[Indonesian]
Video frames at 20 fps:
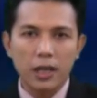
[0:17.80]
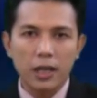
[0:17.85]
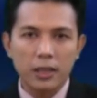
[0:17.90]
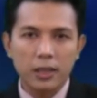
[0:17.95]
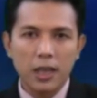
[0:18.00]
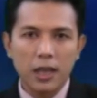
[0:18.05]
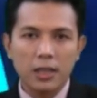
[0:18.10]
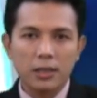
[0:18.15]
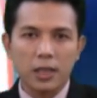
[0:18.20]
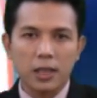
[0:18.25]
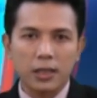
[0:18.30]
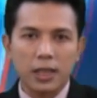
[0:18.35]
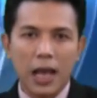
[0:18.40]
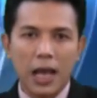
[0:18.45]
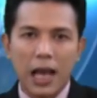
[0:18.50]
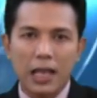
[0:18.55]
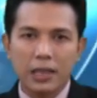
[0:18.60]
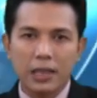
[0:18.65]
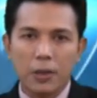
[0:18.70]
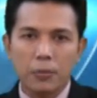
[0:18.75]
retak
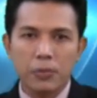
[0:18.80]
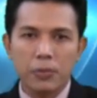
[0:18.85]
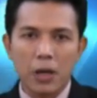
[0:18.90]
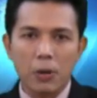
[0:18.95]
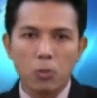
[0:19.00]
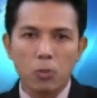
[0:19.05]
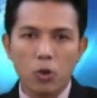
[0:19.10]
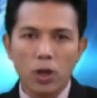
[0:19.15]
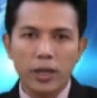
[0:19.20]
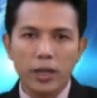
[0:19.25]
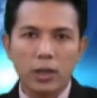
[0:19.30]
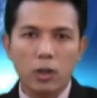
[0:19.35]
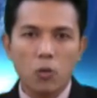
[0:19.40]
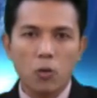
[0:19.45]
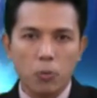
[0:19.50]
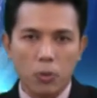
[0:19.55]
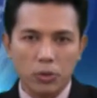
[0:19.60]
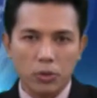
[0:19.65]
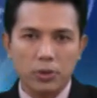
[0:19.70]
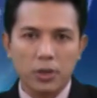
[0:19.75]
serta atap yang mulai
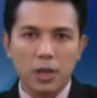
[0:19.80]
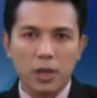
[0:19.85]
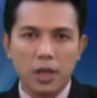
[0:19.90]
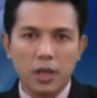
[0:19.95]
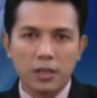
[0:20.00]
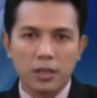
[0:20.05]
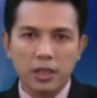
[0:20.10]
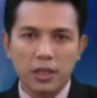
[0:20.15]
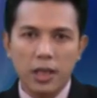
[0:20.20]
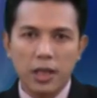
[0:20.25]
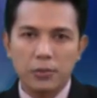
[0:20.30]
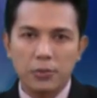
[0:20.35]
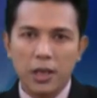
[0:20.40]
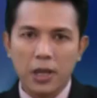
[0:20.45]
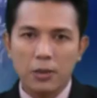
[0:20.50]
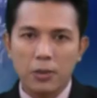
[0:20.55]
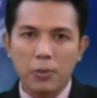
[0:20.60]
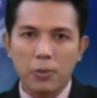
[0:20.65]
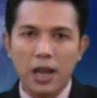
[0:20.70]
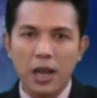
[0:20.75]
keropos setiap
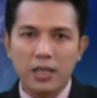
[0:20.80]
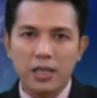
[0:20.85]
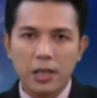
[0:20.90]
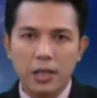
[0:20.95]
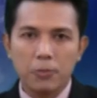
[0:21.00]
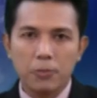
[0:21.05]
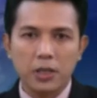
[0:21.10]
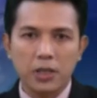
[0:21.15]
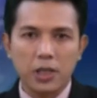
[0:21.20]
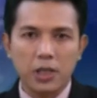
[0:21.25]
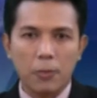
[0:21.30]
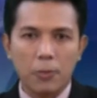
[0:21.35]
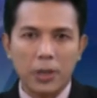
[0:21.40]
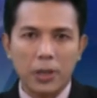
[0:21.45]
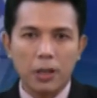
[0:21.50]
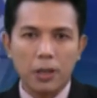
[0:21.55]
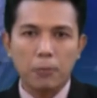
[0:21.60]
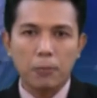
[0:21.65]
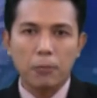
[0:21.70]
saat mengancam keselamatan